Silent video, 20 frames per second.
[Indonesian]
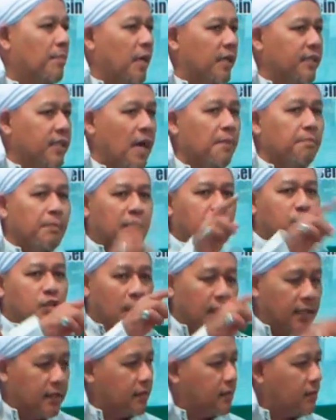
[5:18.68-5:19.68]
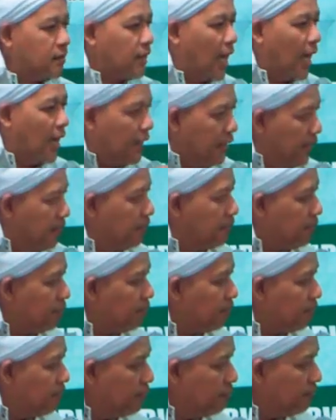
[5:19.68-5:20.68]
umpamanya majelis taklim
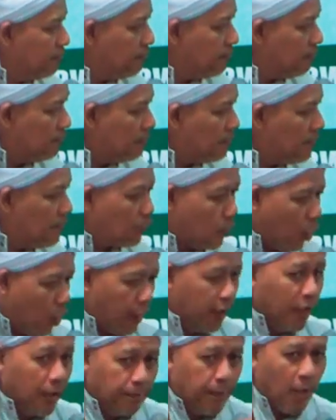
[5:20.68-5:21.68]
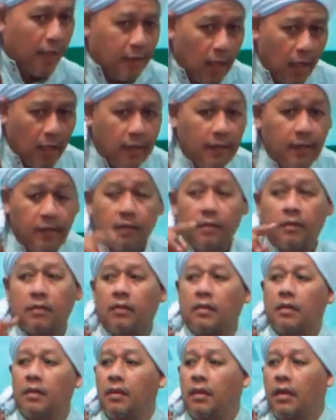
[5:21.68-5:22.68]
Tohir Badali.
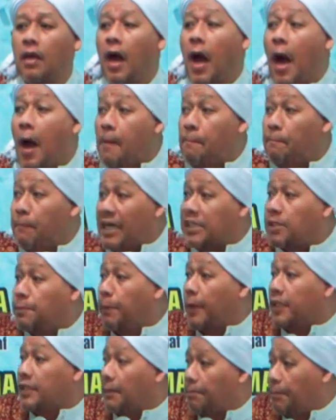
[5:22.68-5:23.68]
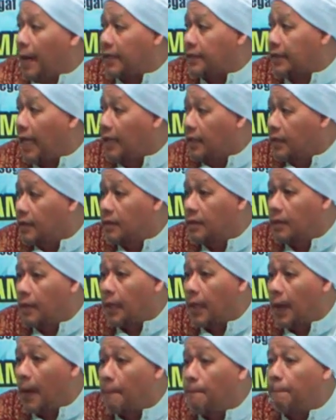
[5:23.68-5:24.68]
Pas bertepatan
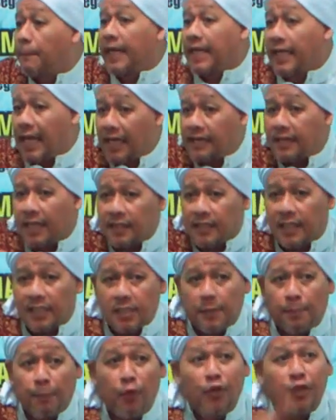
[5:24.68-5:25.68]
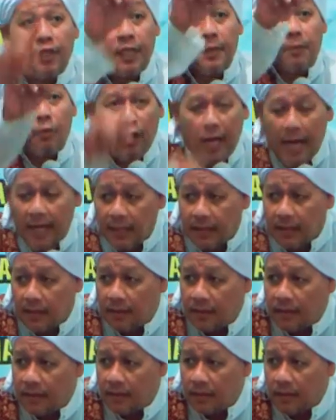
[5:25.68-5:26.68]
peringatan tersebut di bulan
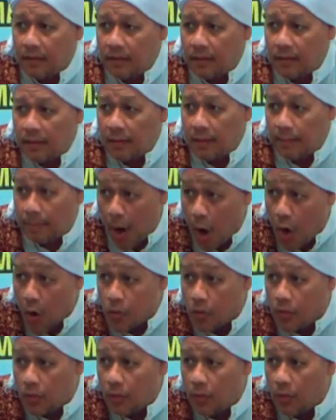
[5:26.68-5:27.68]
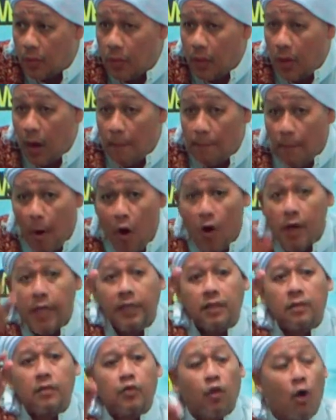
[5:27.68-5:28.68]
mau
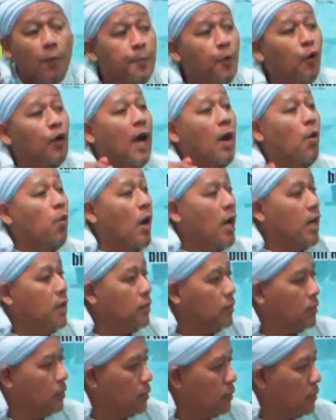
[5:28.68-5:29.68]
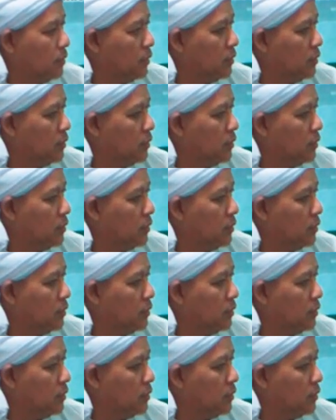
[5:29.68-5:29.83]
Maulid Rabiul Awal.